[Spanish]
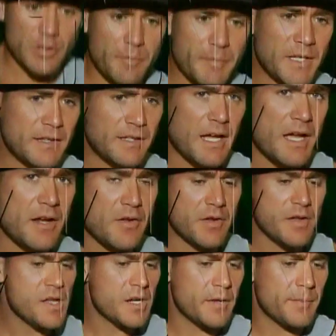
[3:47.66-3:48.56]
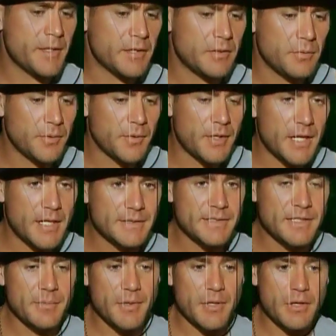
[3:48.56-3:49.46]
comentarios que de repente uno
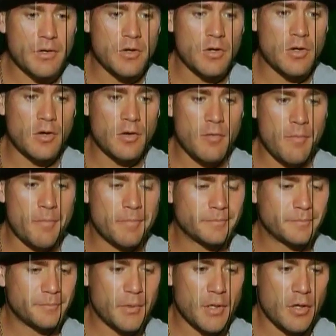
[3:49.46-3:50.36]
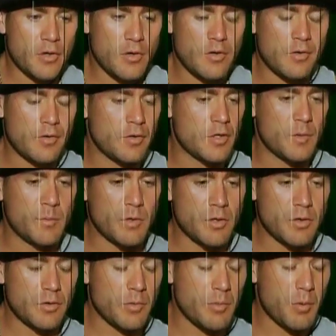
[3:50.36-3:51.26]
hace, pero, pero como
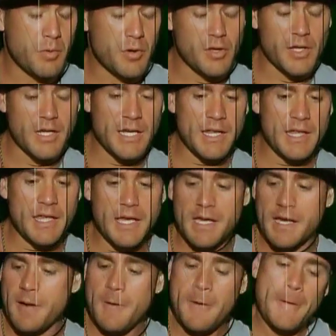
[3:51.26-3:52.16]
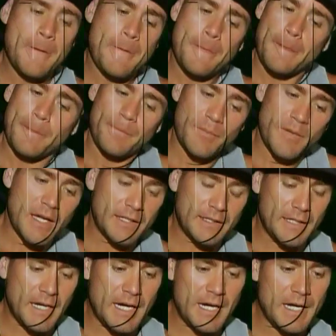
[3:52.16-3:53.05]
no me acuerdo a quién le dije, ya
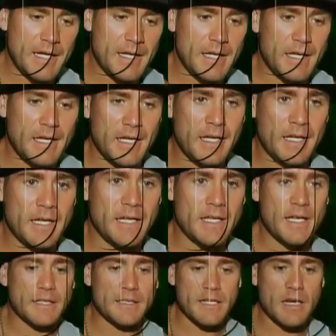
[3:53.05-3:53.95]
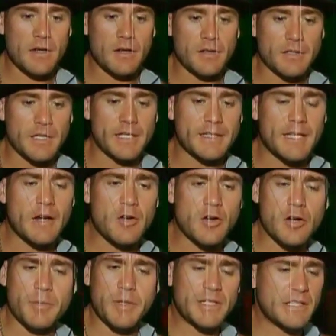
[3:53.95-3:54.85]
está, eh, ya, están, ya están
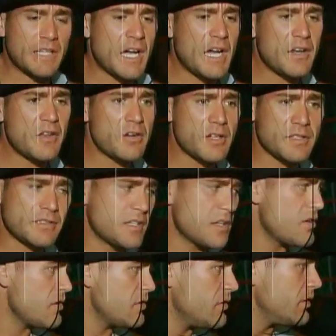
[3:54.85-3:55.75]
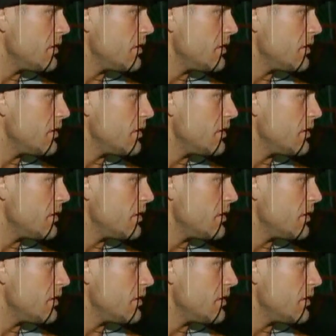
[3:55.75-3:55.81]
los comentarios, qué sé yo,